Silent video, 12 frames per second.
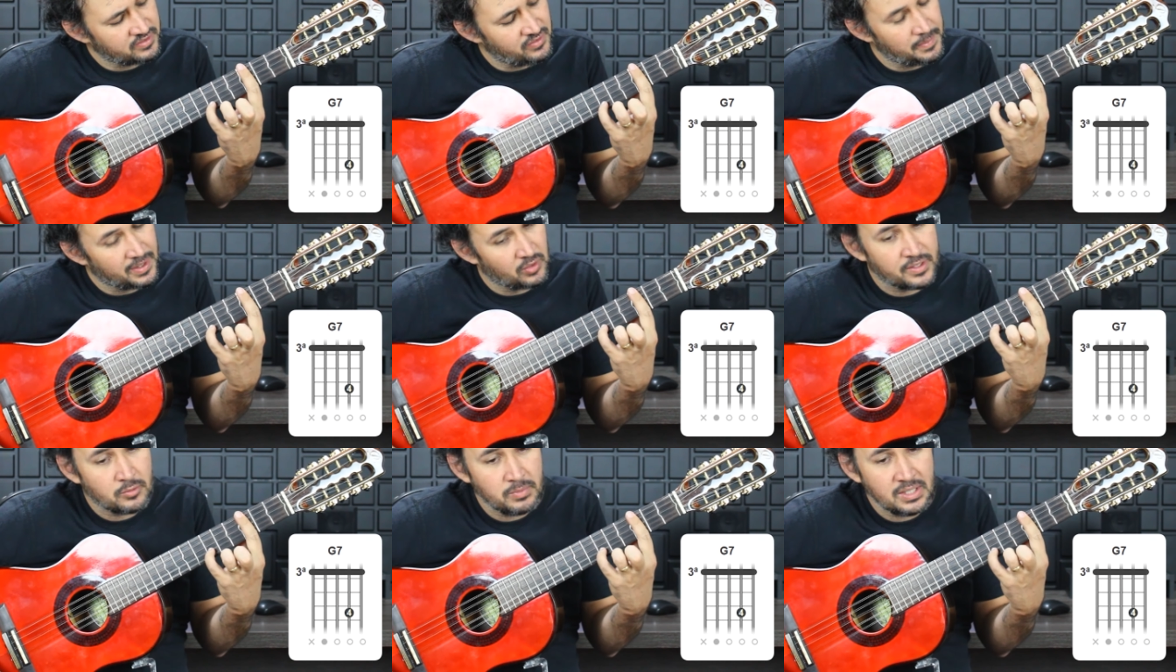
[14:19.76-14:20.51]
que você vai pegar o
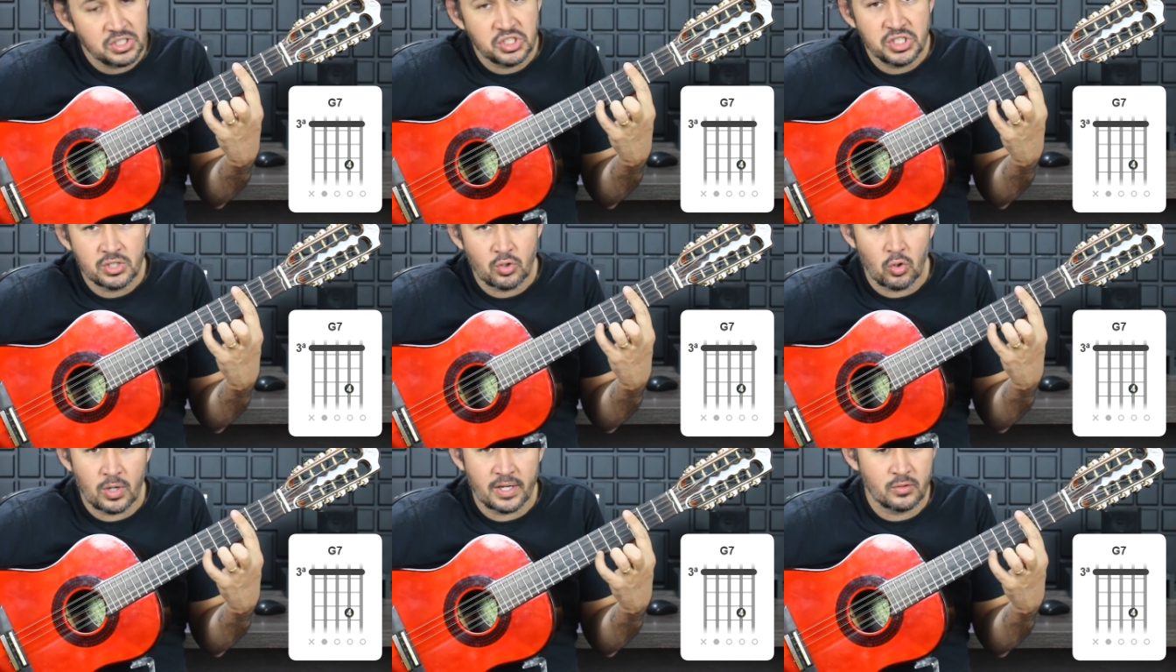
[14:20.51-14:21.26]
dedo mindinho e
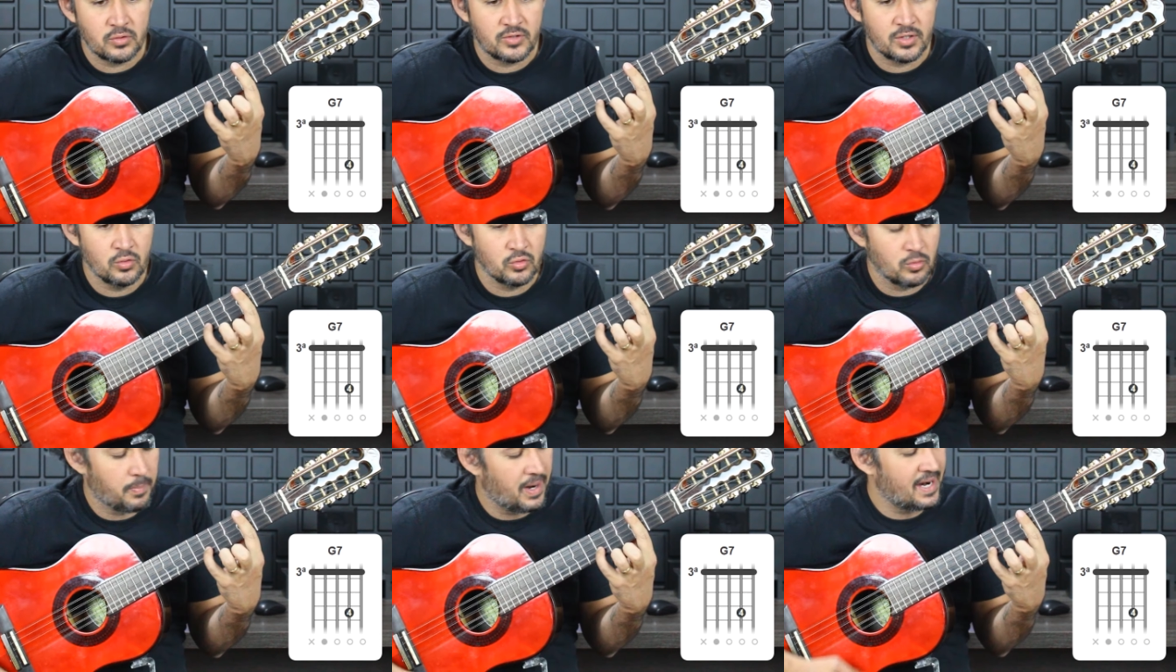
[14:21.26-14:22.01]
colocar aqui no
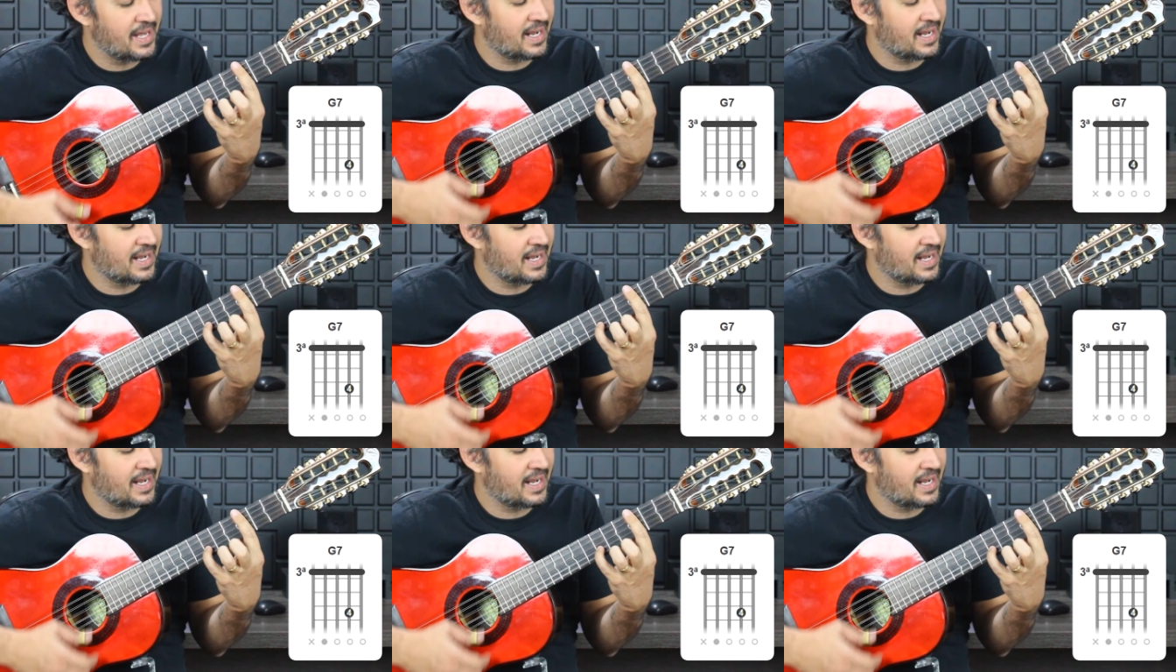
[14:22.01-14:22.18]
segundo par na